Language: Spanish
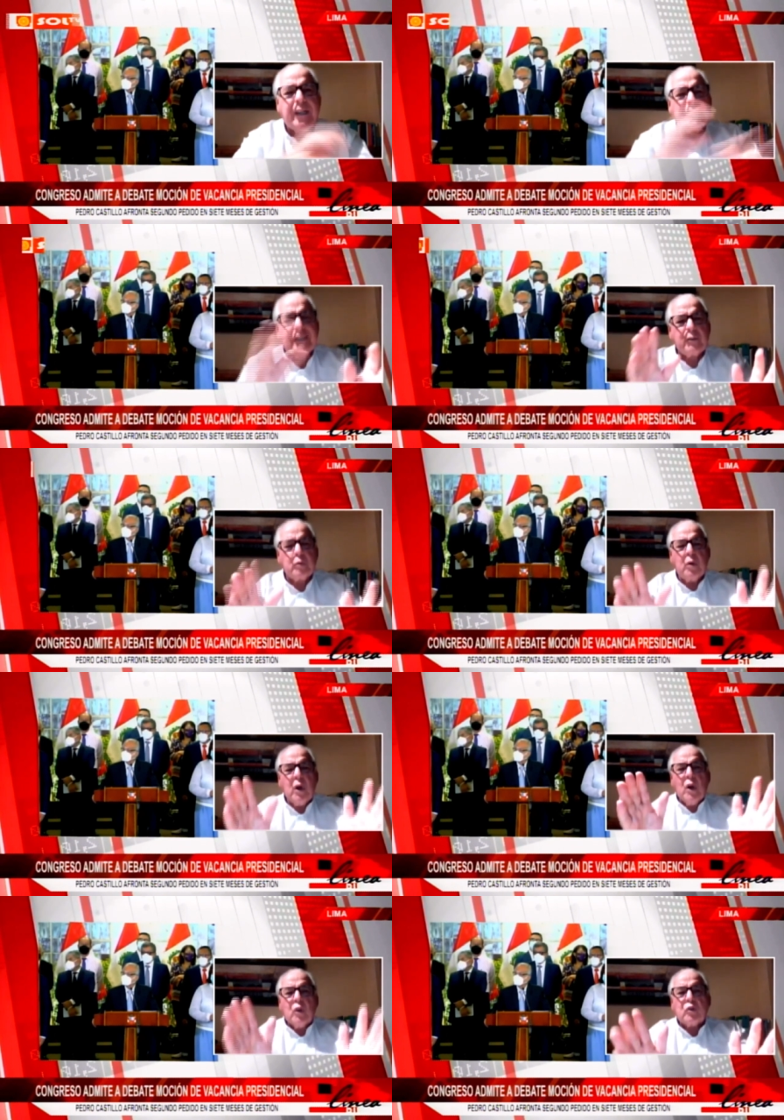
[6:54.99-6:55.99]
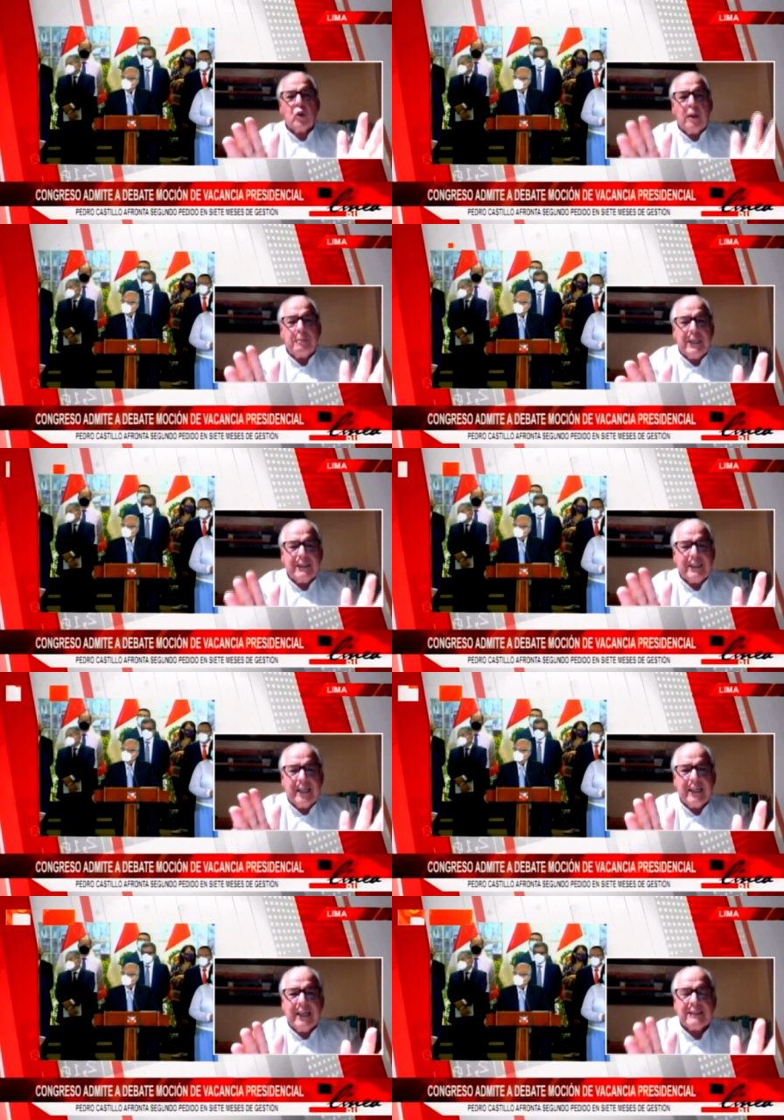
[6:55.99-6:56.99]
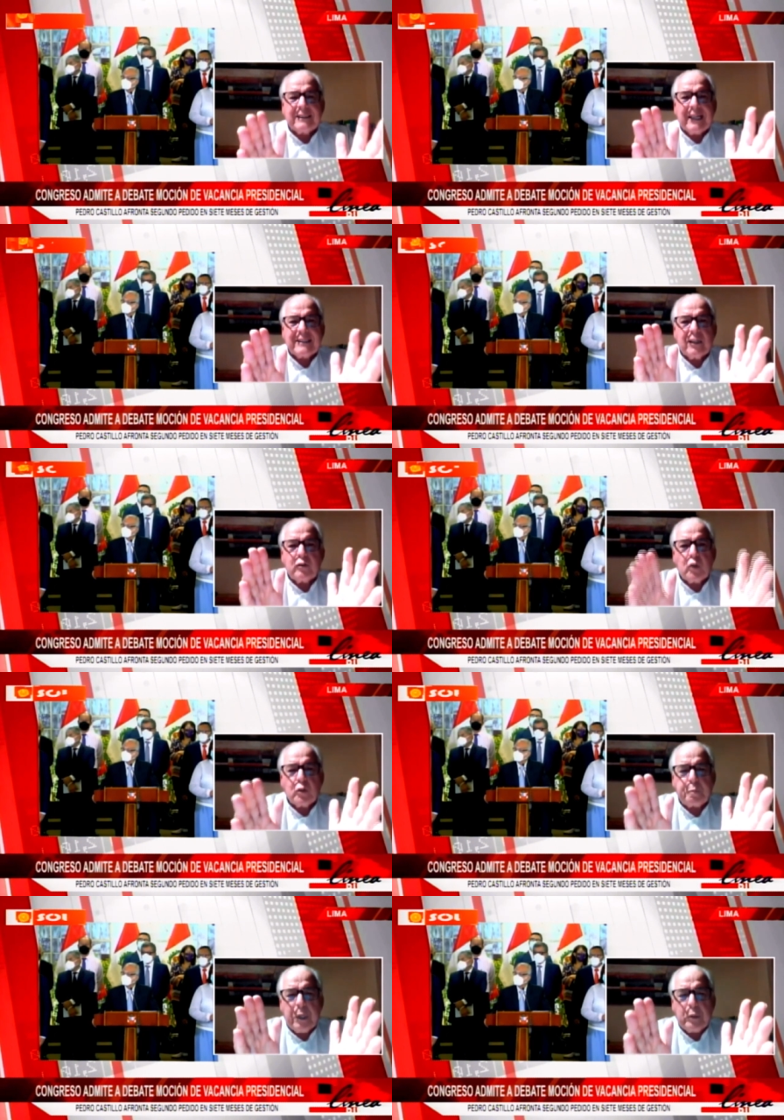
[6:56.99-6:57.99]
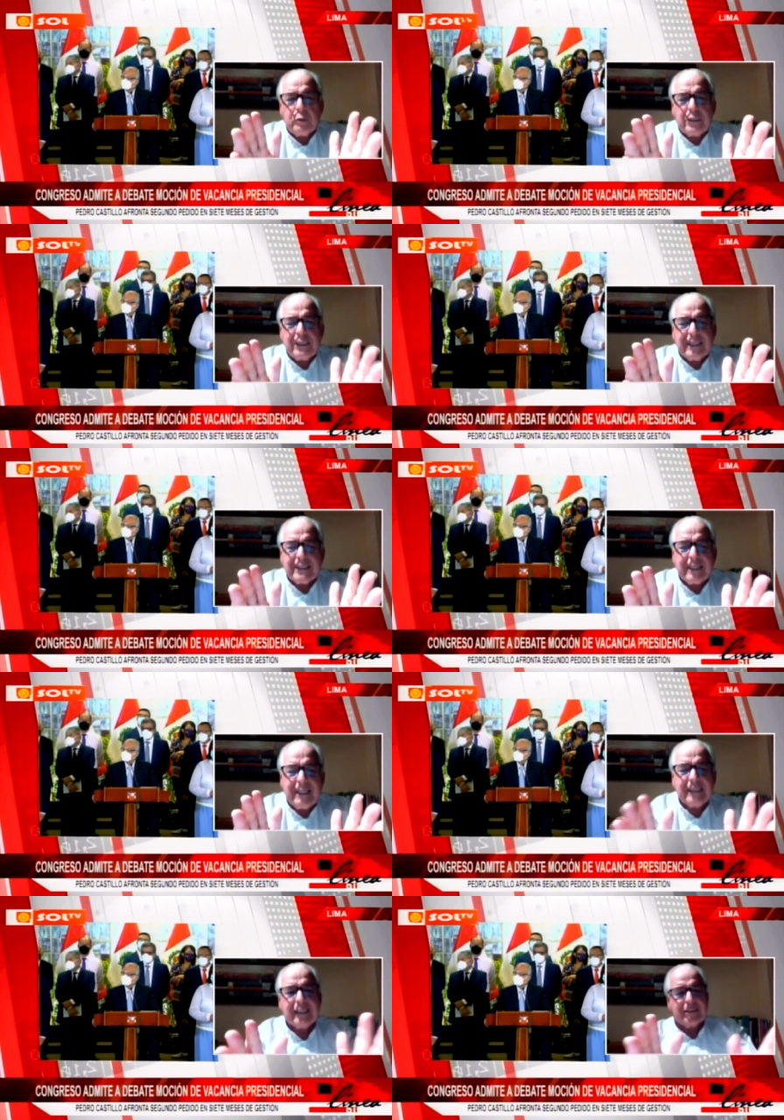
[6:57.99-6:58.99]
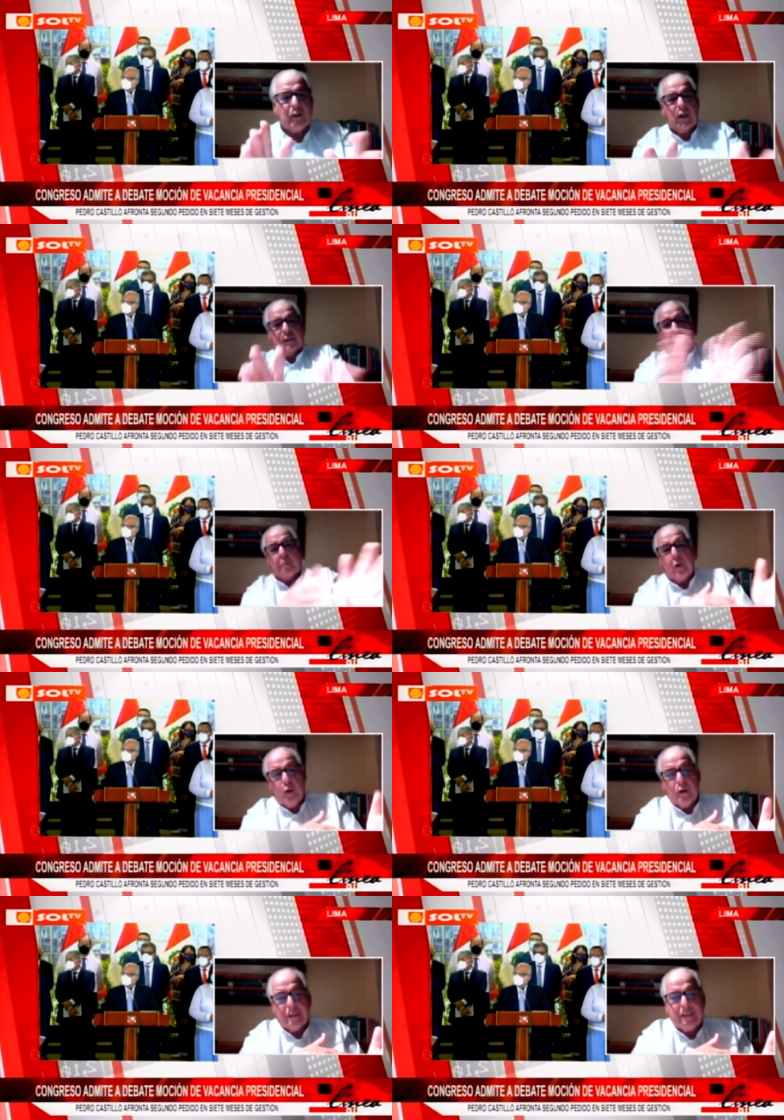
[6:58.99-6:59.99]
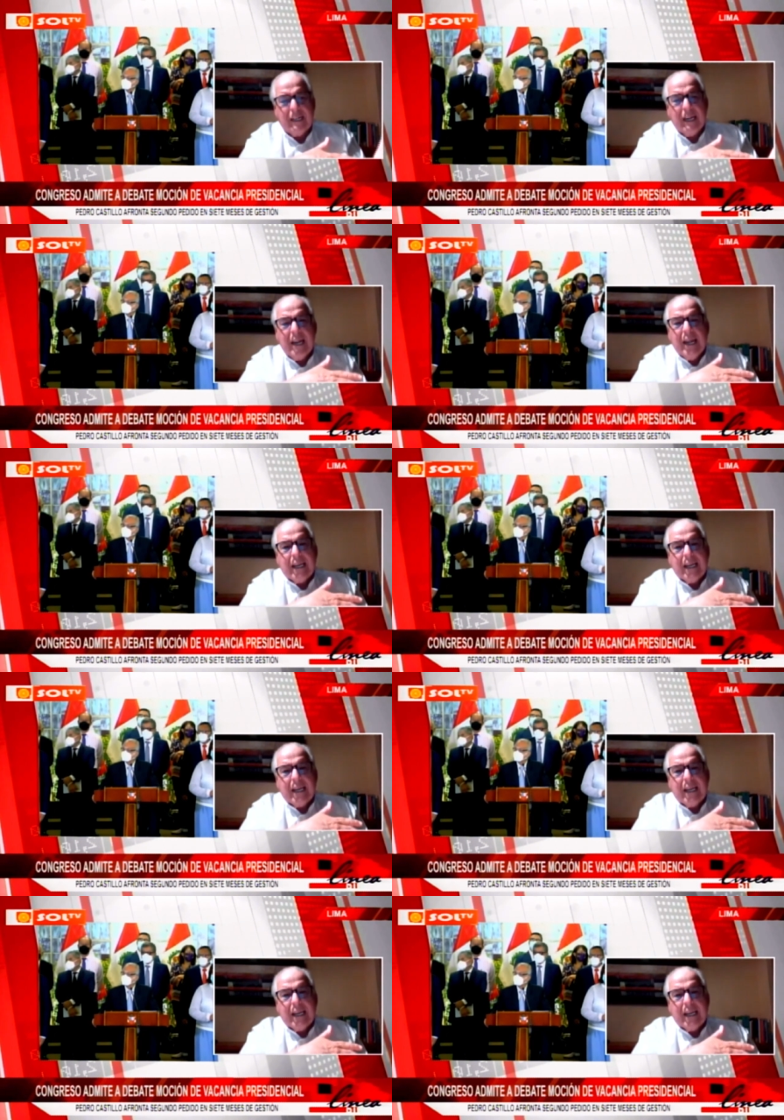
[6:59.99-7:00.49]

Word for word: Fíjate tú, solamente estas dos preguntitas chiquitas, ahora te puedo decir